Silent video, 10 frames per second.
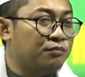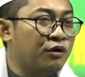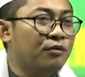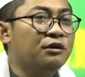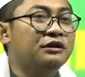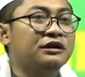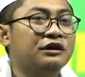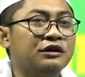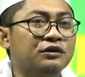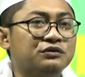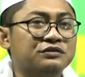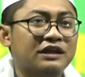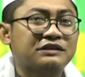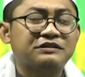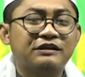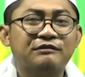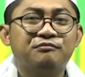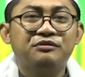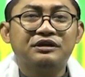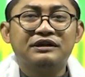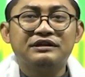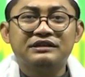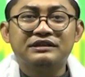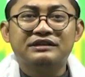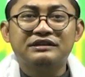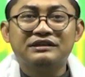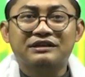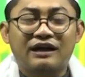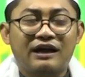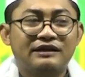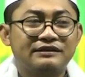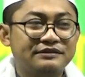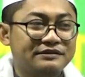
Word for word: Bok eh, Ustad selebihan diri kenika.